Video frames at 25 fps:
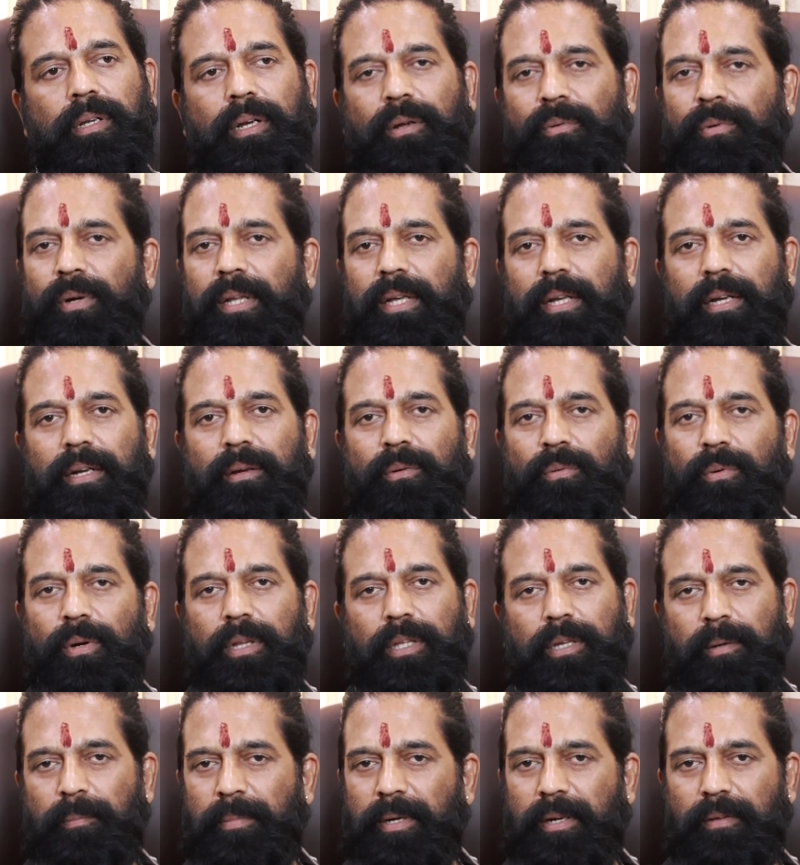ரவுடிகள்
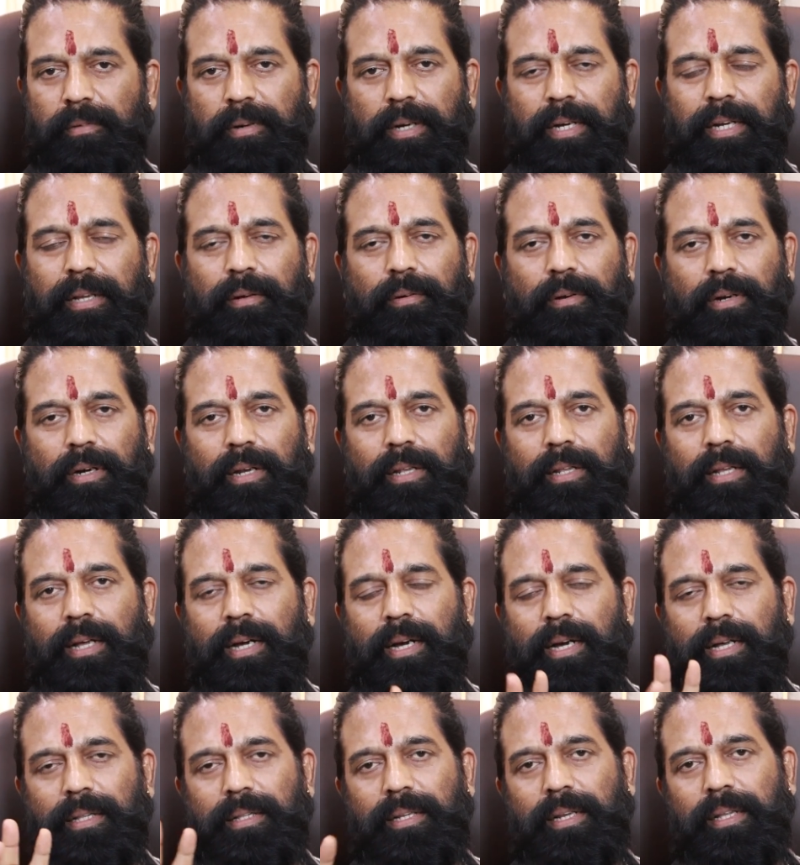ஒழிக்கப்பட வேண்டியவர்கள்
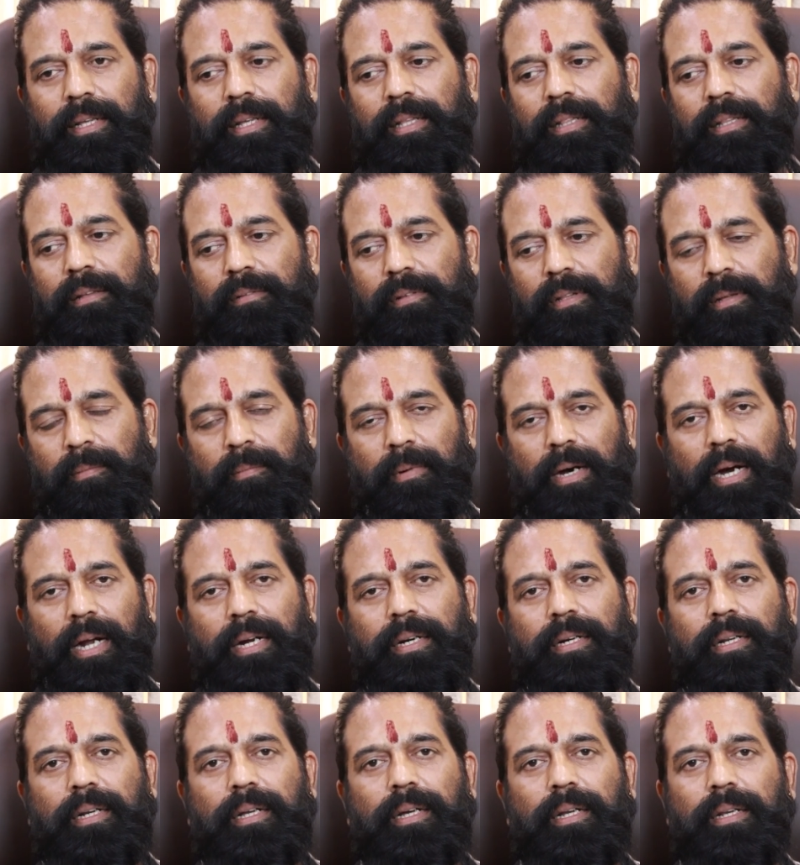தான் அதில் எந்தவித
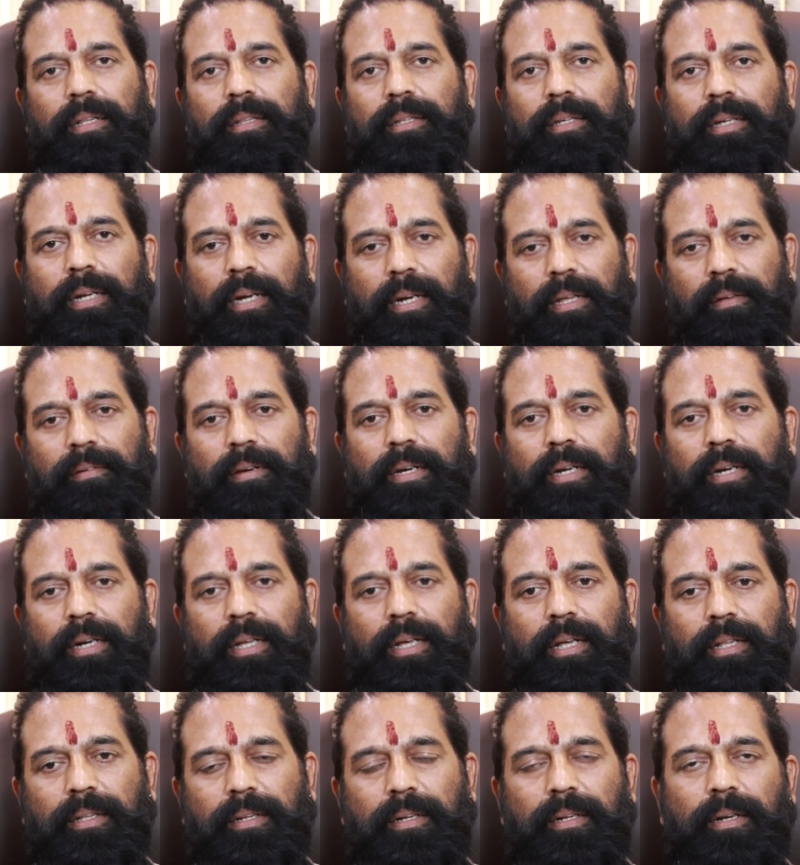மாற்று கருத்து கிடையவே
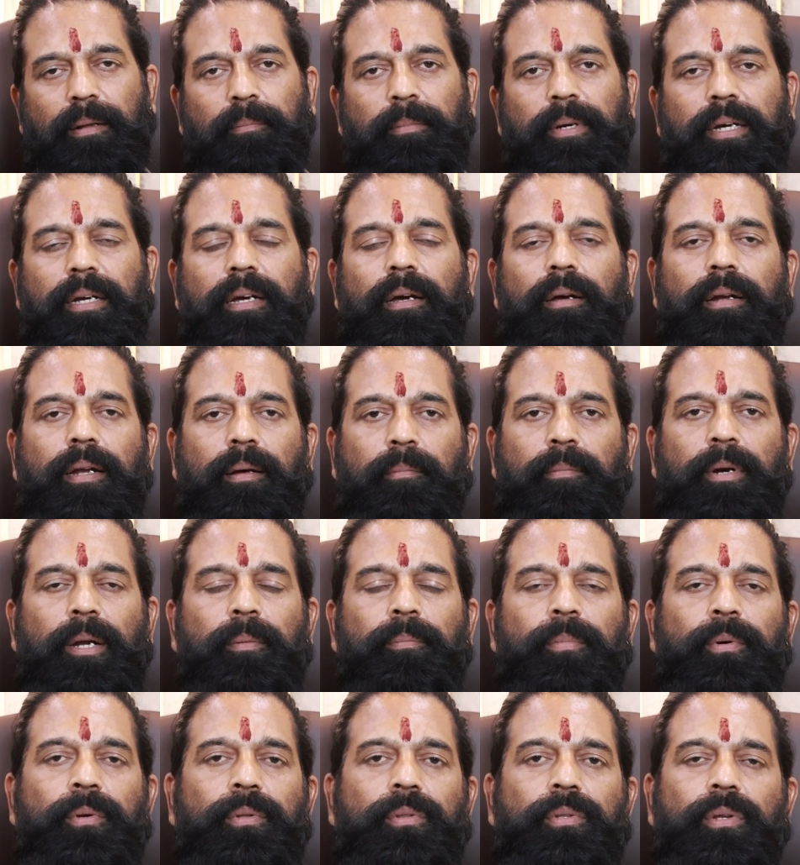கிடையாது நமக்கு
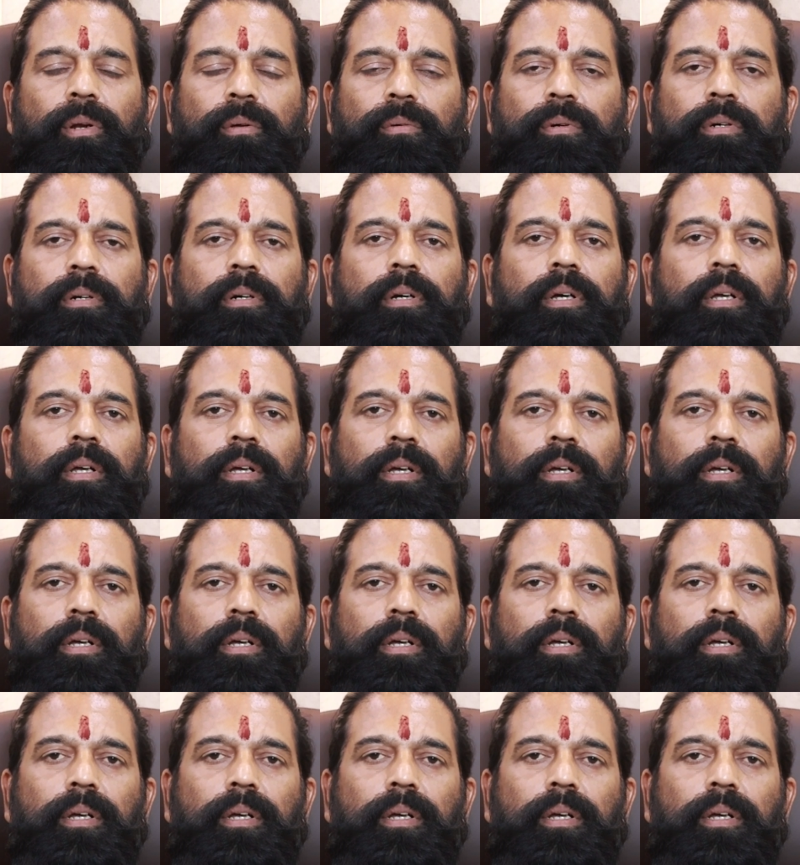நம்மளை பொறுத்தளவு